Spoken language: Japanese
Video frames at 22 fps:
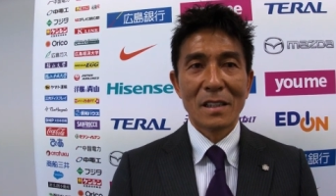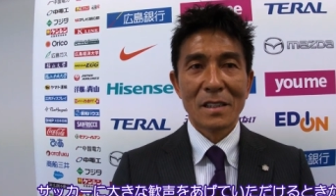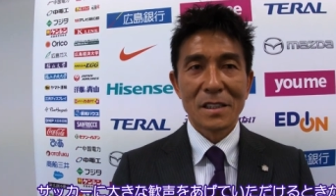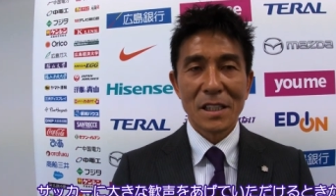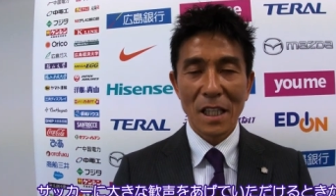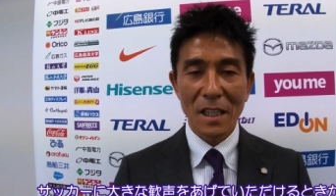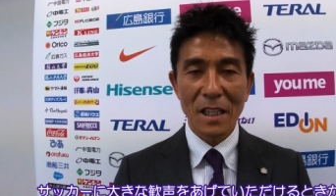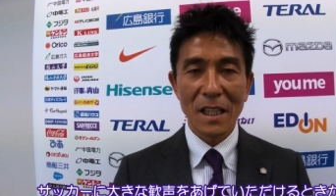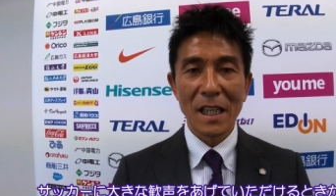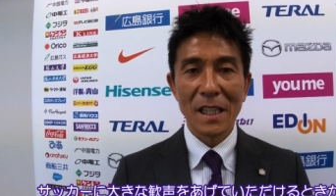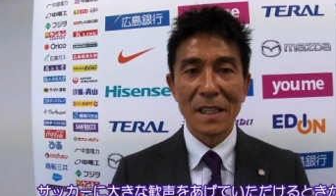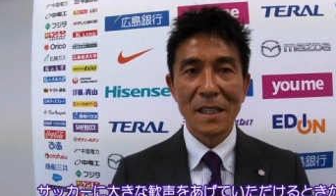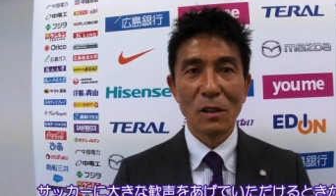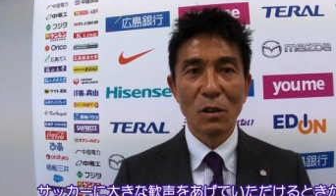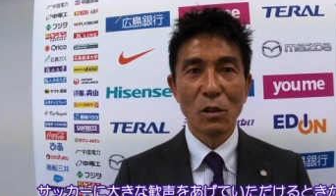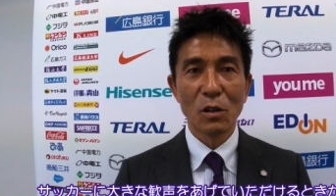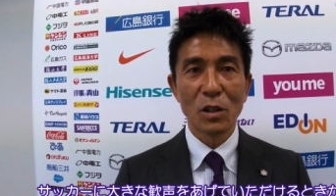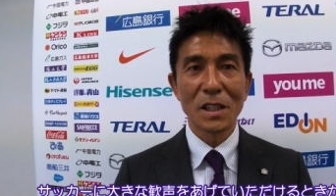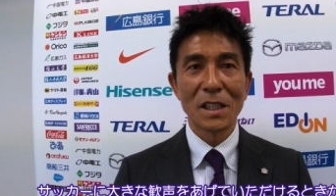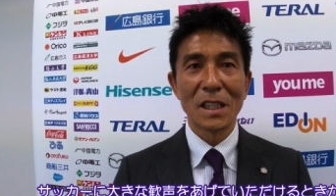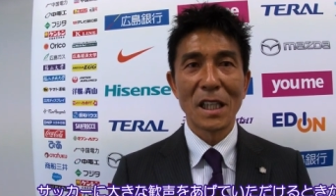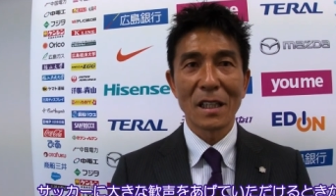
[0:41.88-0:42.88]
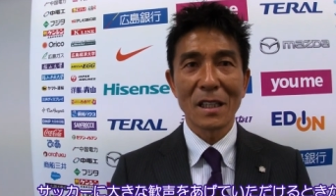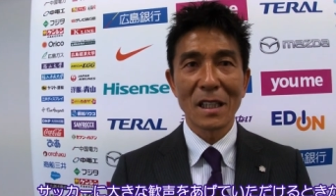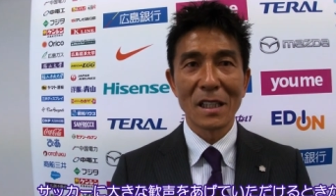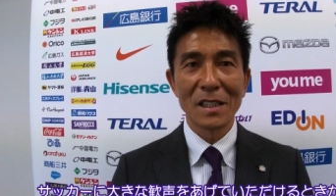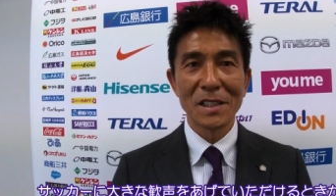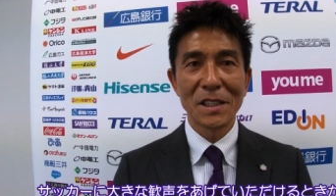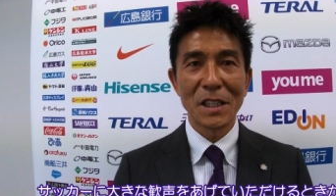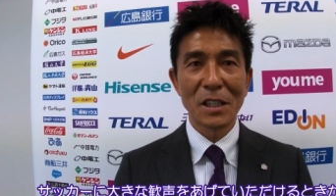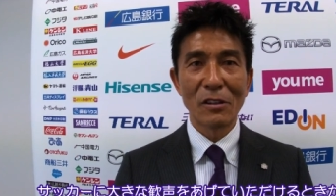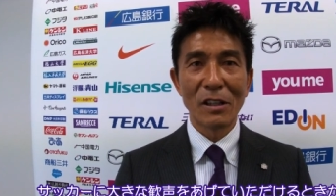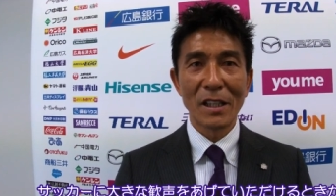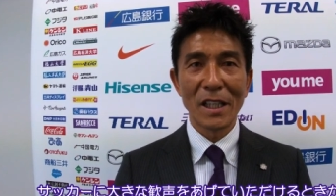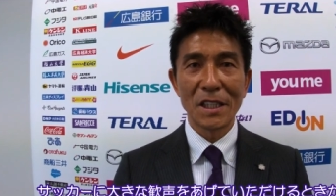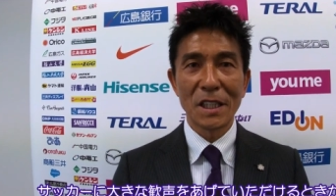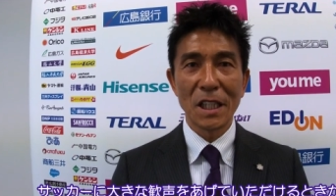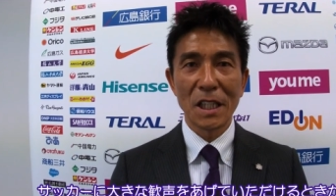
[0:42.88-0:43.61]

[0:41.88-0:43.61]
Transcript: サッカーに大きな歓声を上げ